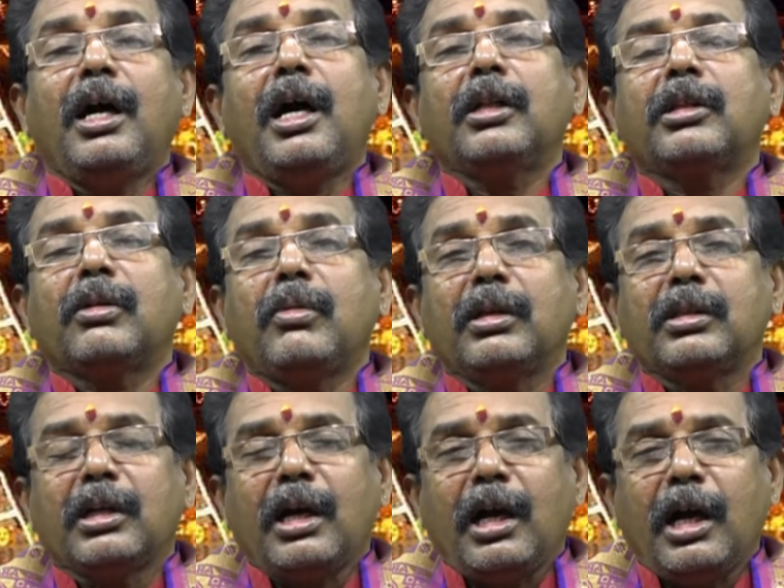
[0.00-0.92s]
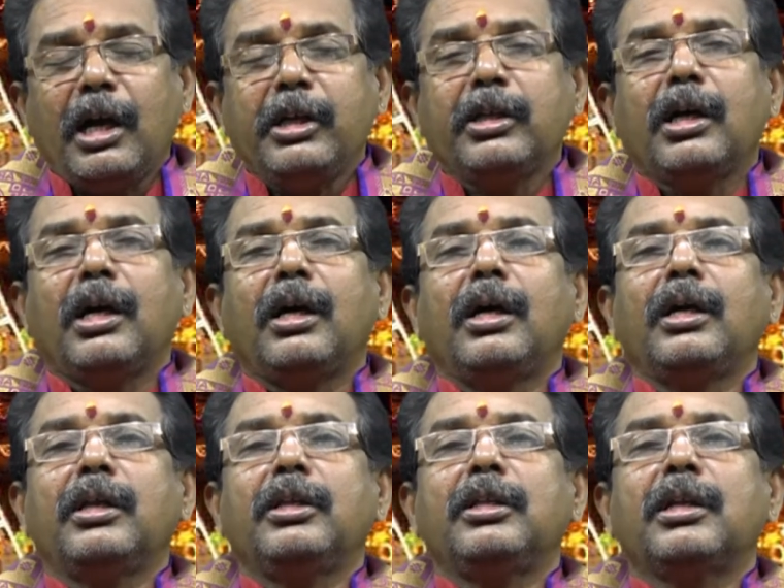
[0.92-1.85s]
ఆ తర్వాత ఆయన
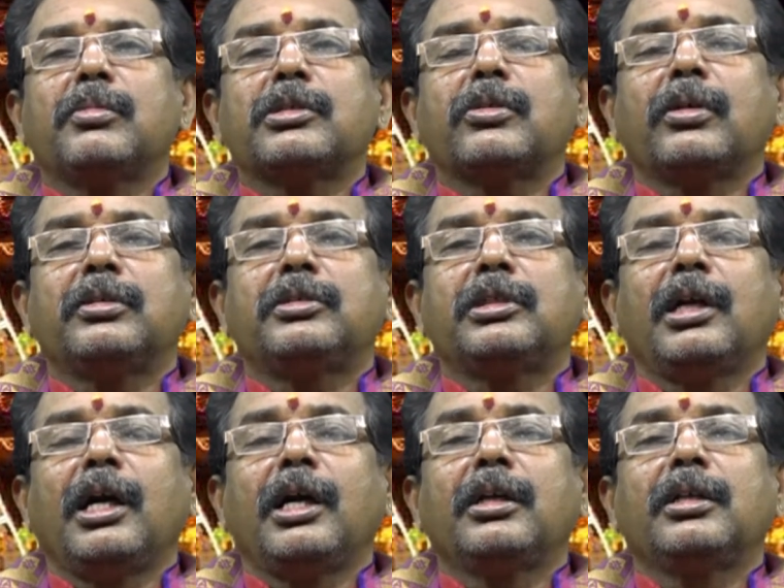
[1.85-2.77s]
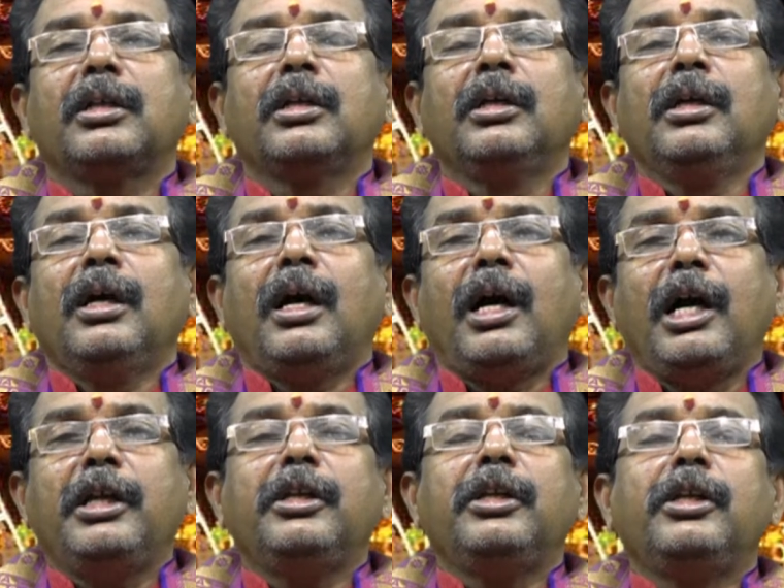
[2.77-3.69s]
ఆయన్ని నమస్కరించి ఆయన్ని
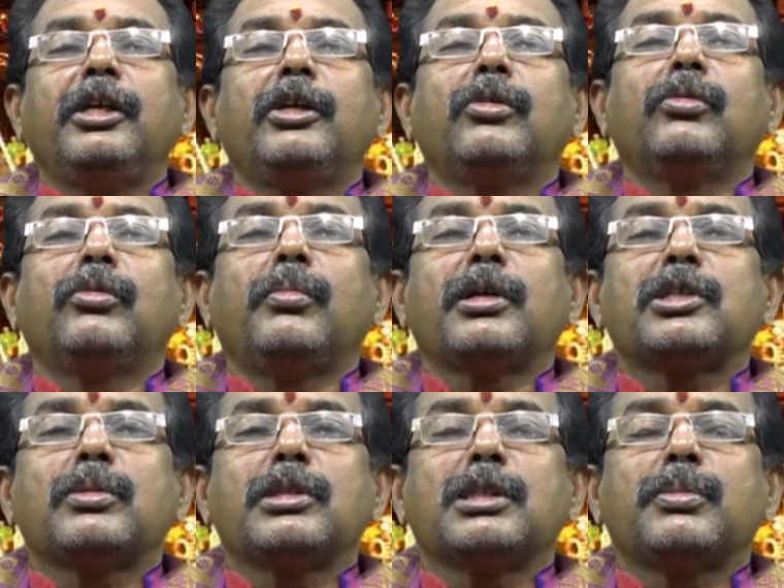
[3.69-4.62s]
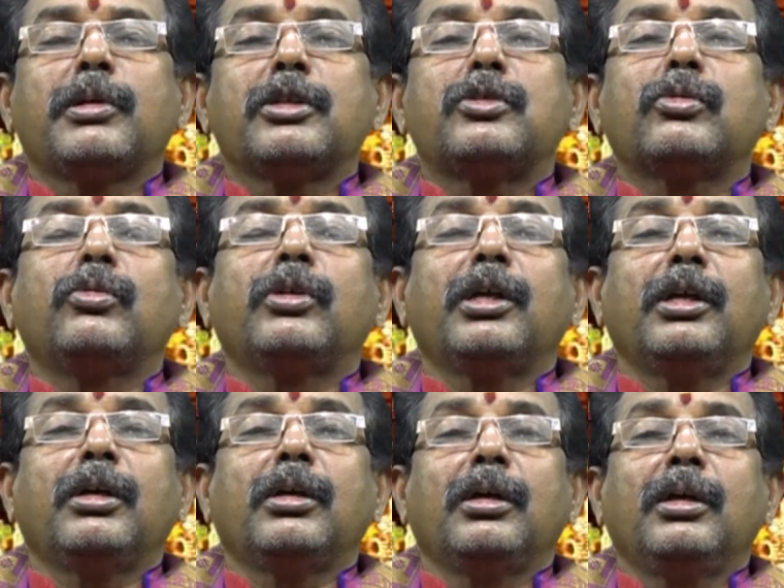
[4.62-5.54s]
ఆయన్ని నేను మనసులో స్మరించుకుంటే